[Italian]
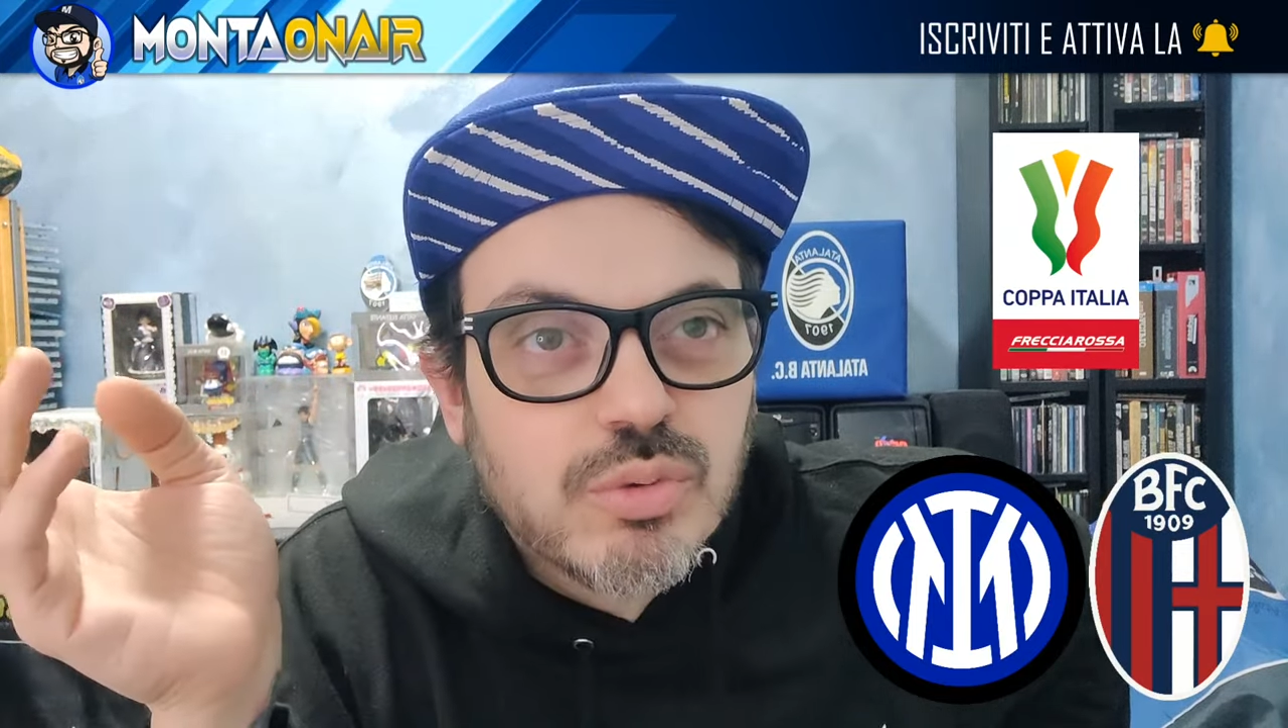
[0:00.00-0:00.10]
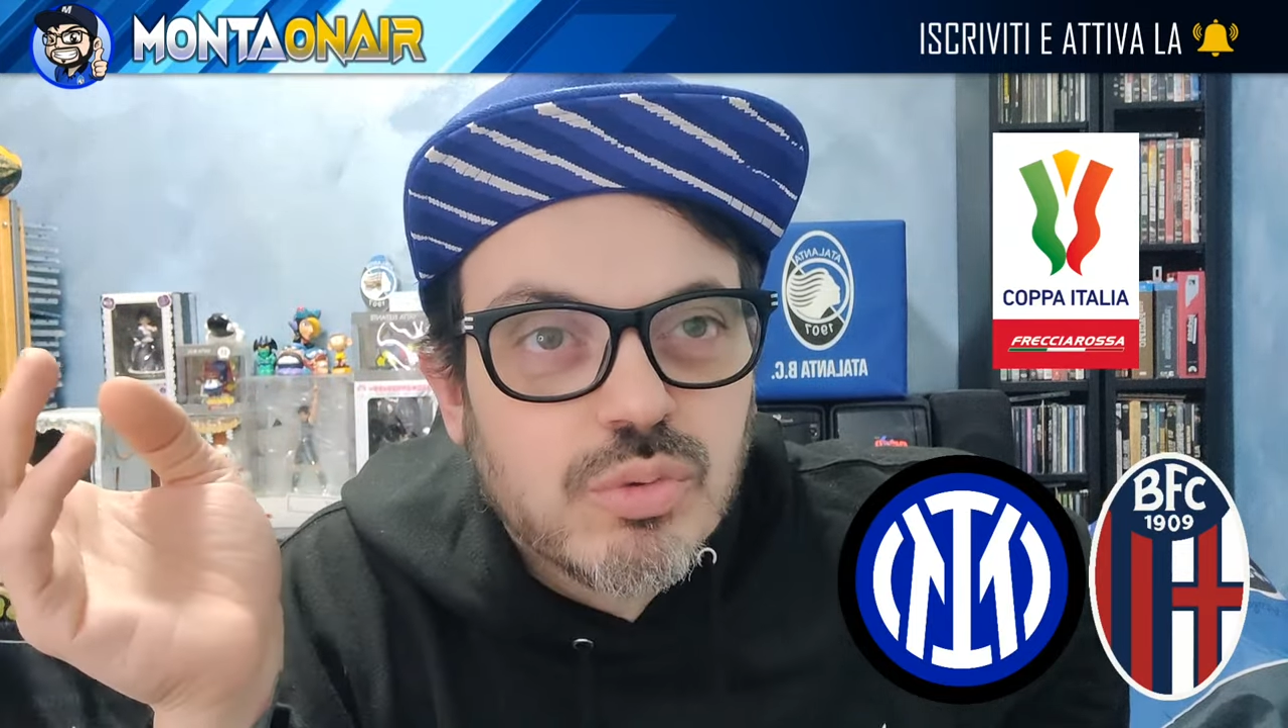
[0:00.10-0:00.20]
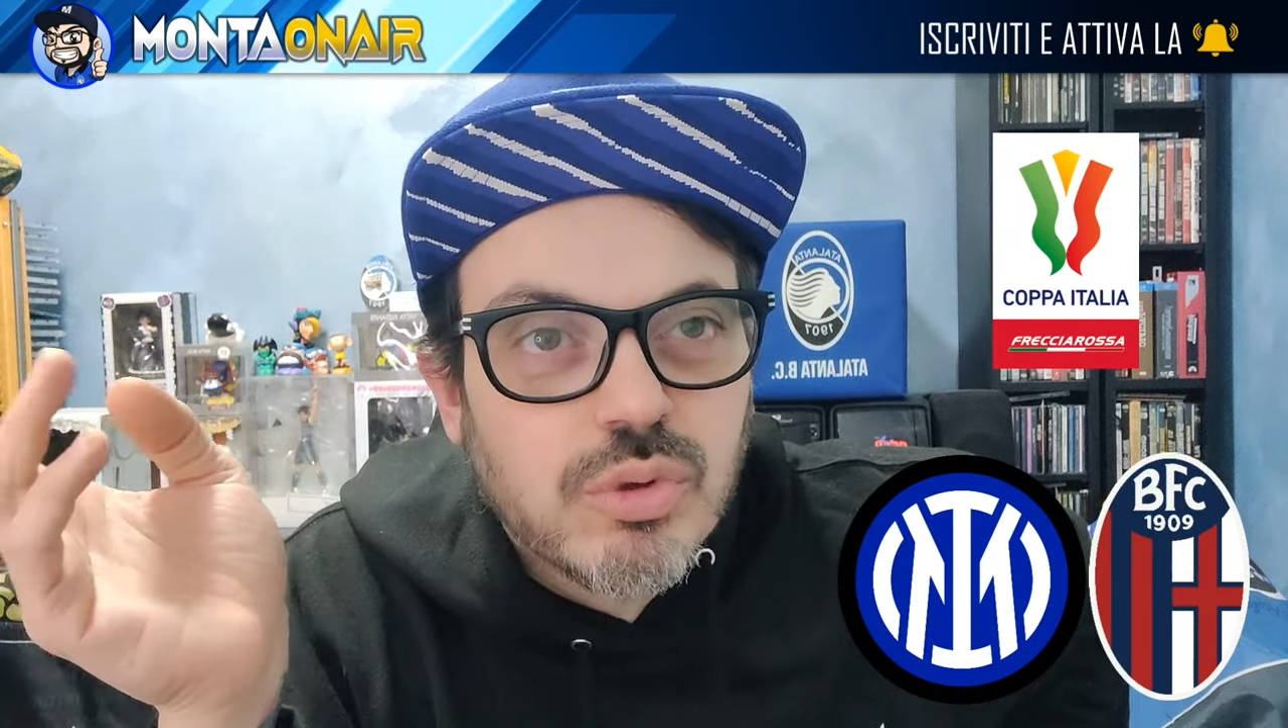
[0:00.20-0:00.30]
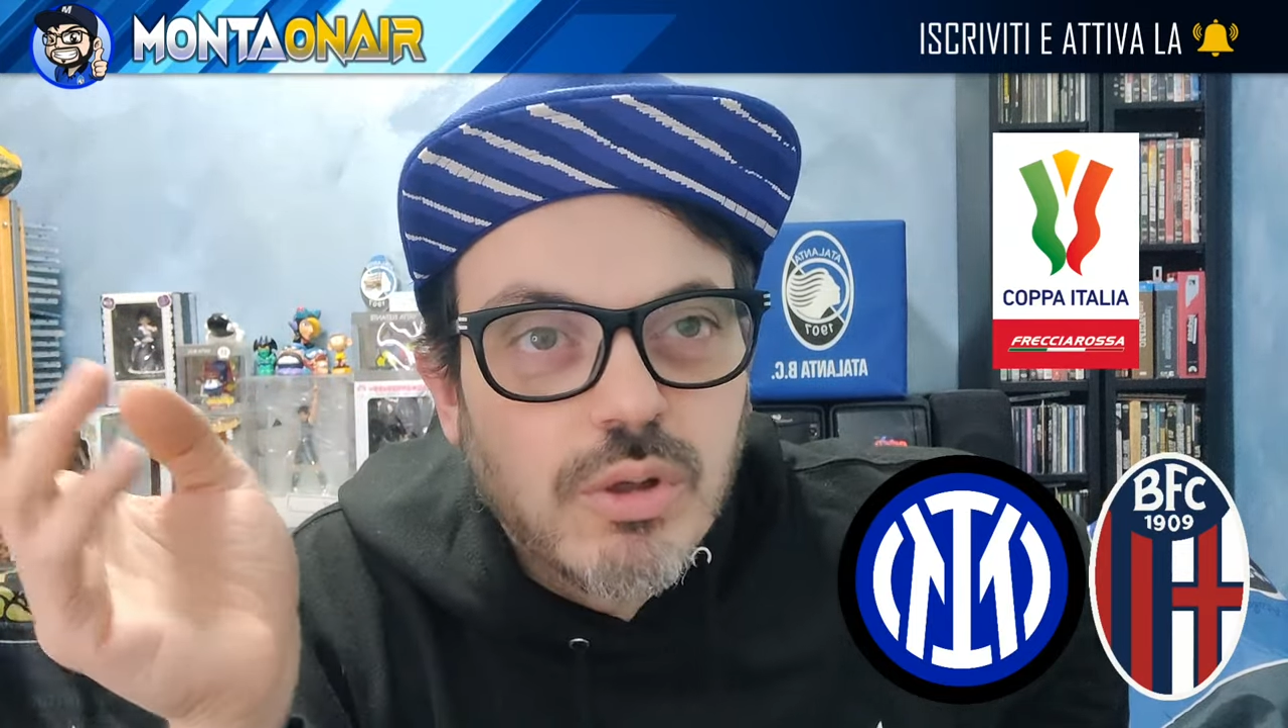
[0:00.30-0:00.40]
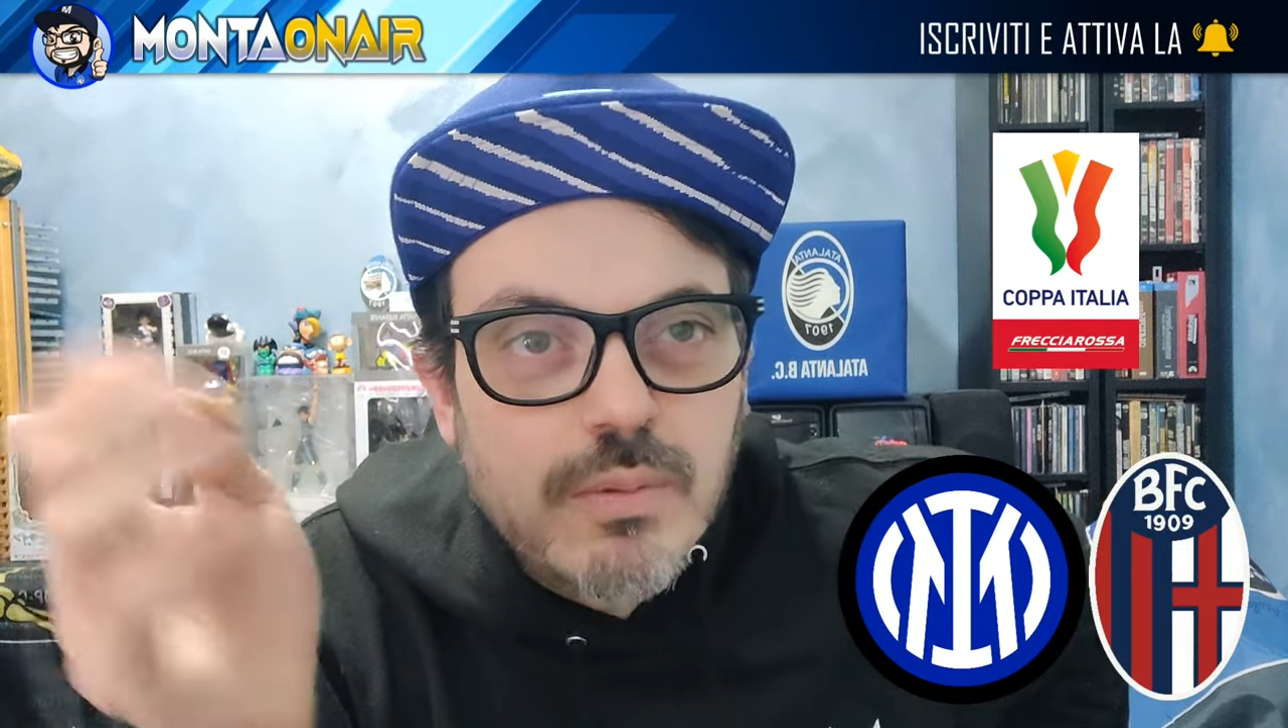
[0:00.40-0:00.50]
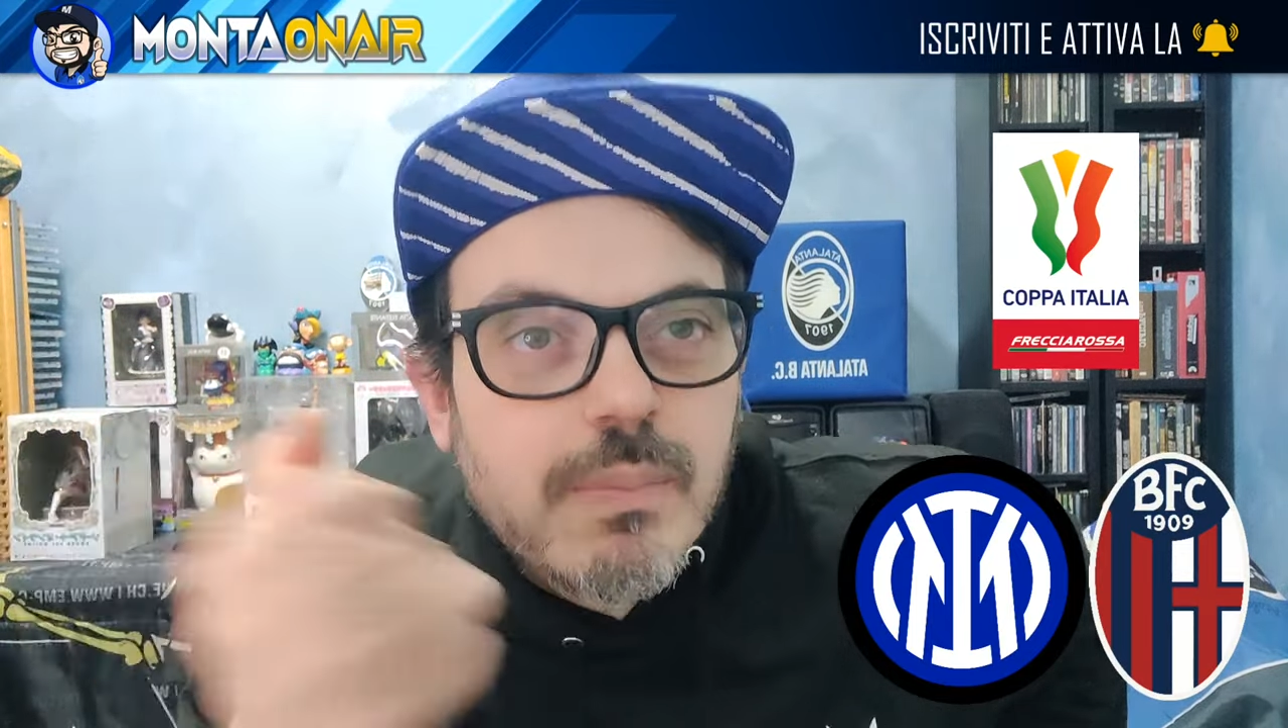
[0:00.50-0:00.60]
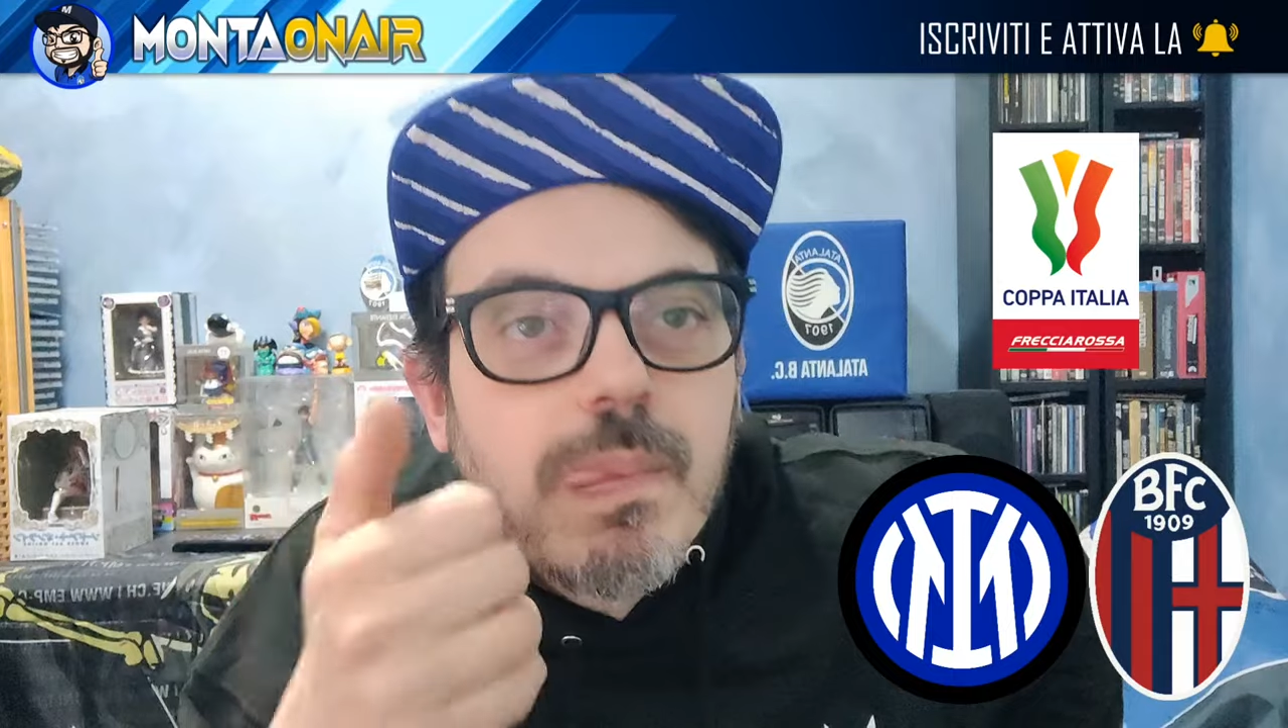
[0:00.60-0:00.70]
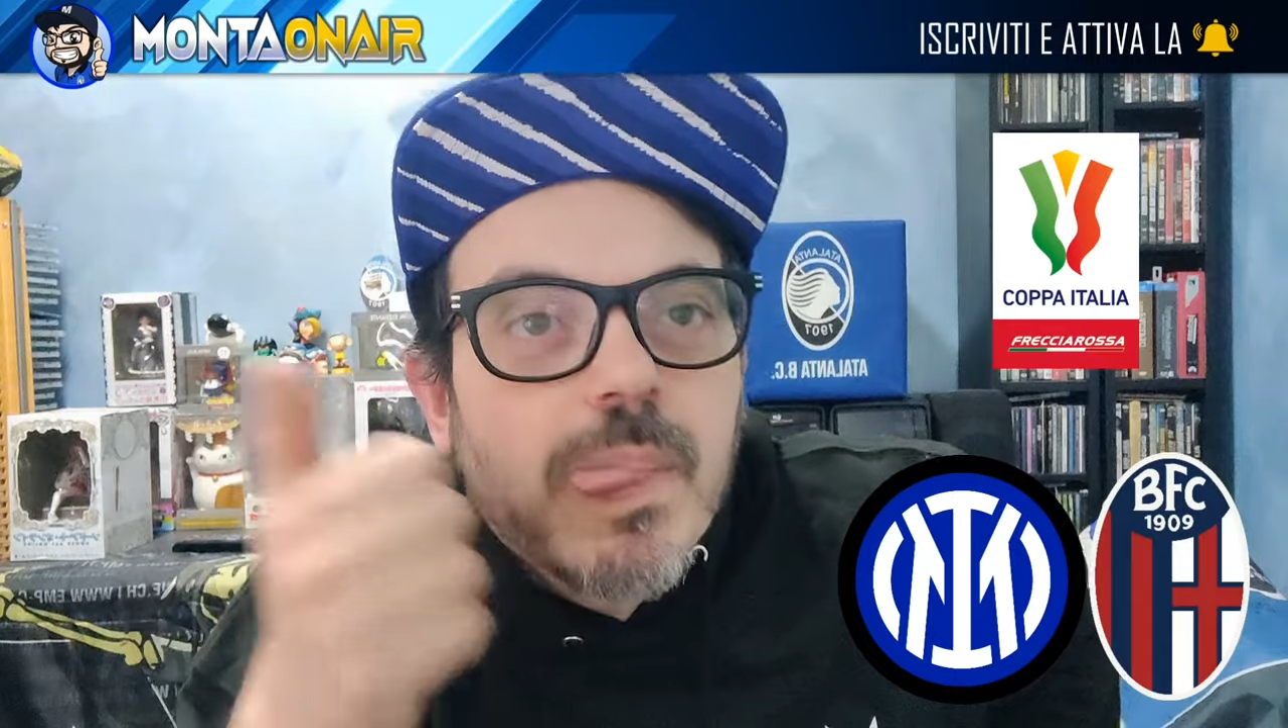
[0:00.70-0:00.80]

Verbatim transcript: tutto,